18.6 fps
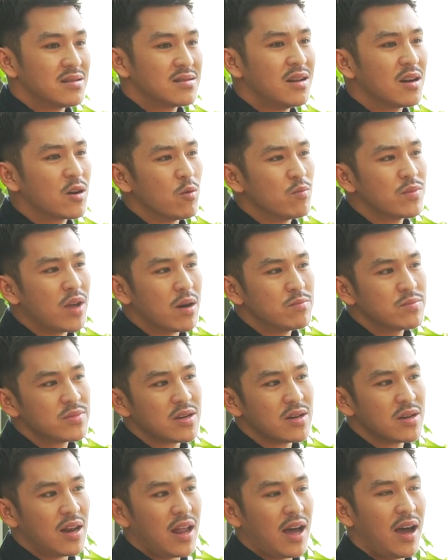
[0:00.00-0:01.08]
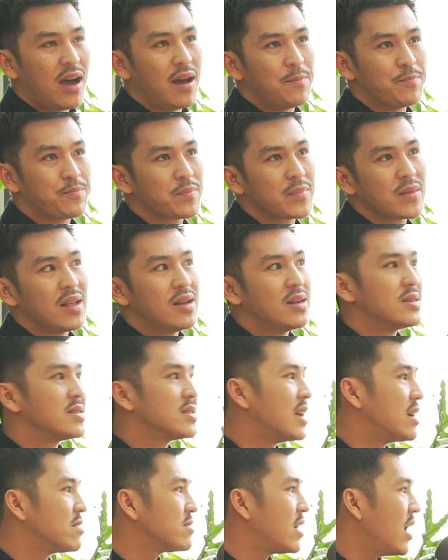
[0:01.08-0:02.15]
nó cũng giống như là
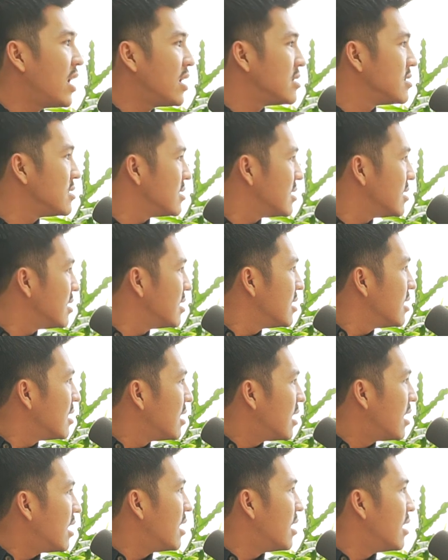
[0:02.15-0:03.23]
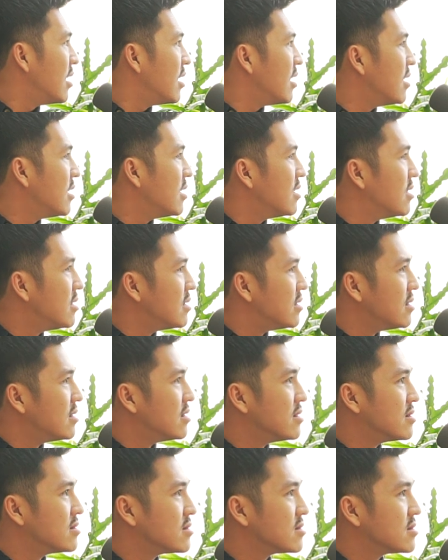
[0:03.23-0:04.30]
sao ta?
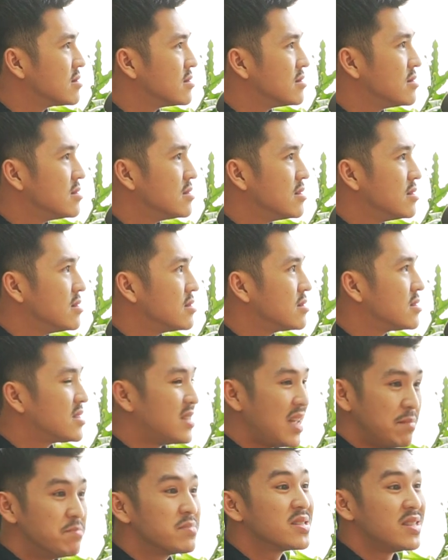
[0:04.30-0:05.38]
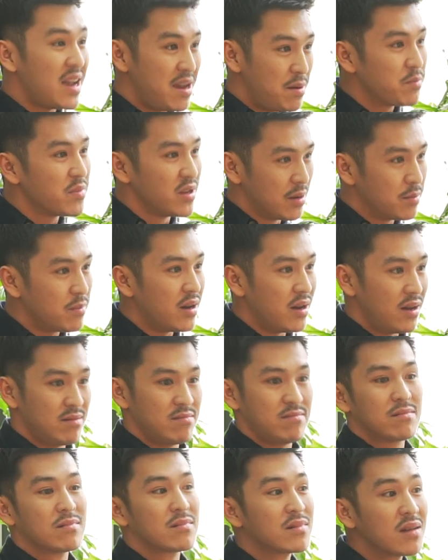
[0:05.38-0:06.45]
uh, xem xem nhưng mà
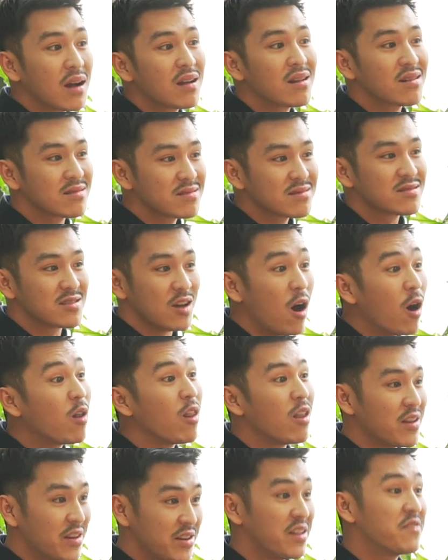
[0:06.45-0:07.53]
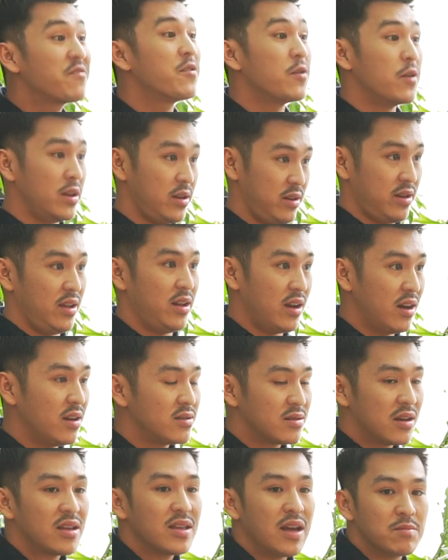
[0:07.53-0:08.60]
rất totally ừ. different vậy đó ừ.
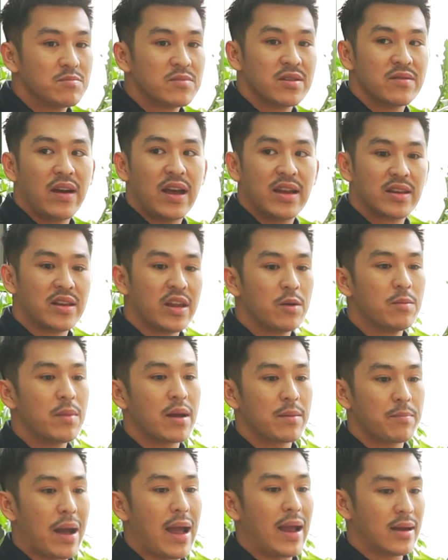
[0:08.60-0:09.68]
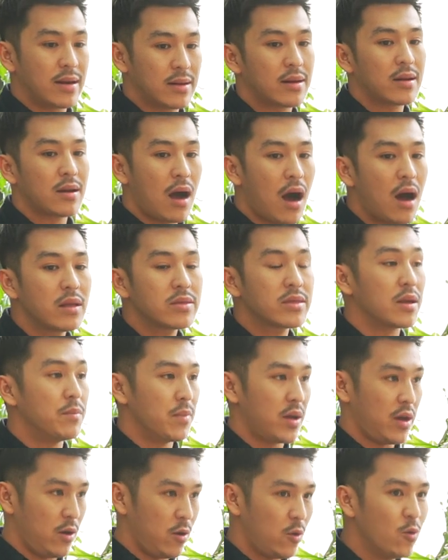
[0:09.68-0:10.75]
nó giống như vậy nếu mà bạn có tìm
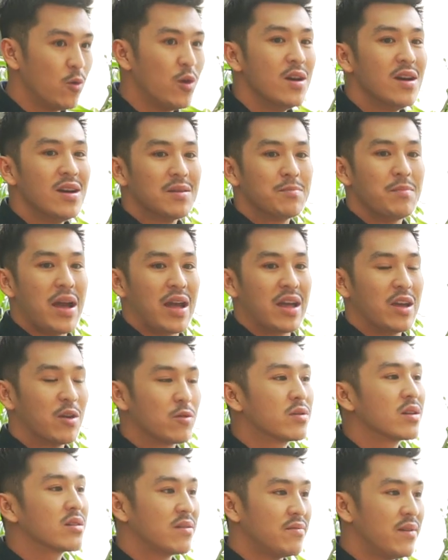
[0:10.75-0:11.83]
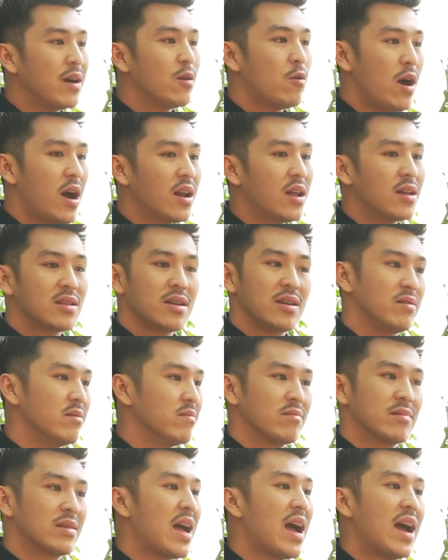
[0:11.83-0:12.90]
hiểu bạn yêu thích cái văn hóa đó thì
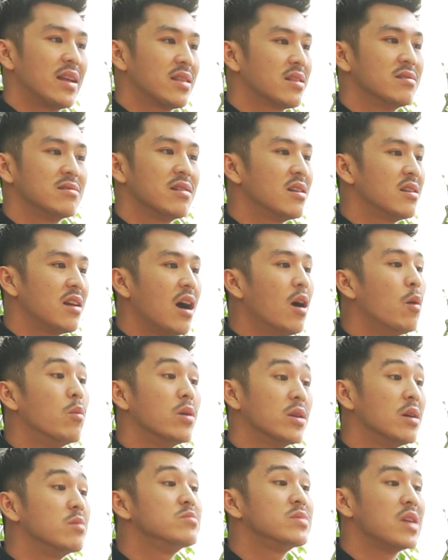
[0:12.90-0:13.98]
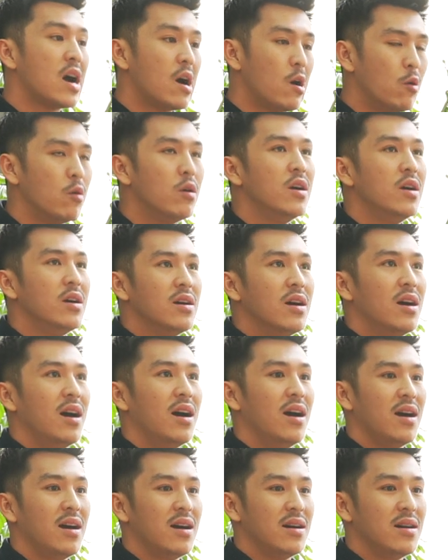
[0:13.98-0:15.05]
hai thứ đó nó không có giống nhau
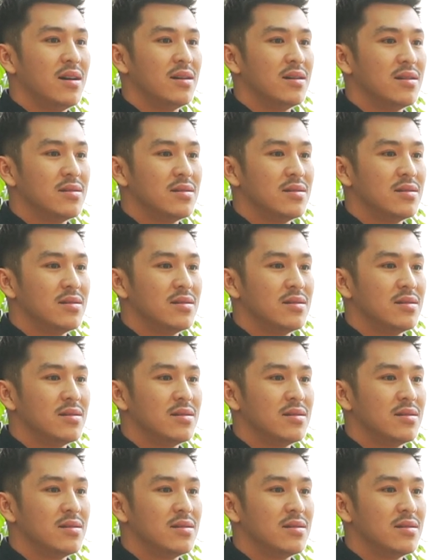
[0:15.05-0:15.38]
à,